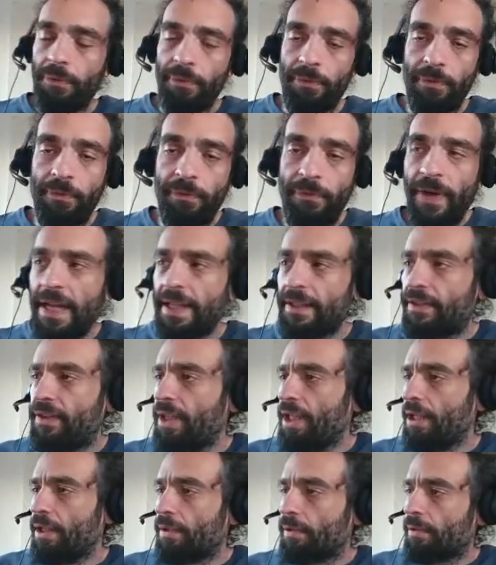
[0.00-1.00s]

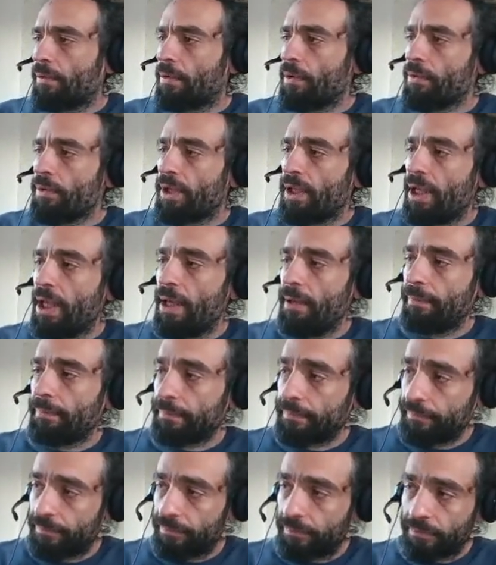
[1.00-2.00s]
fazer com que.
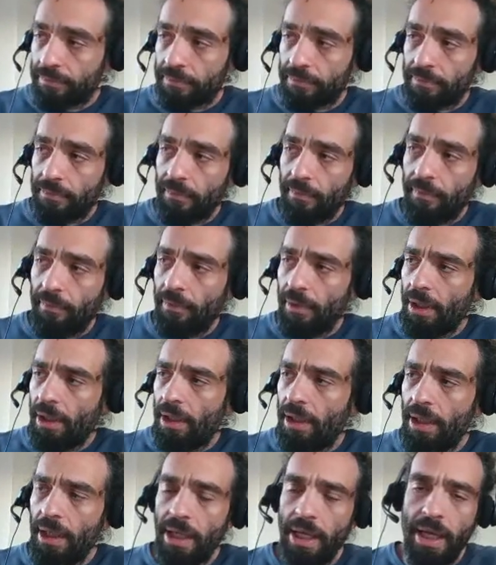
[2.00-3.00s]

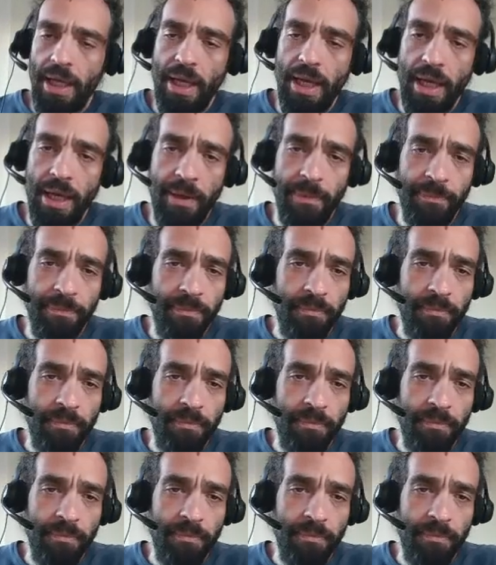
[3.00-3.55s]
É,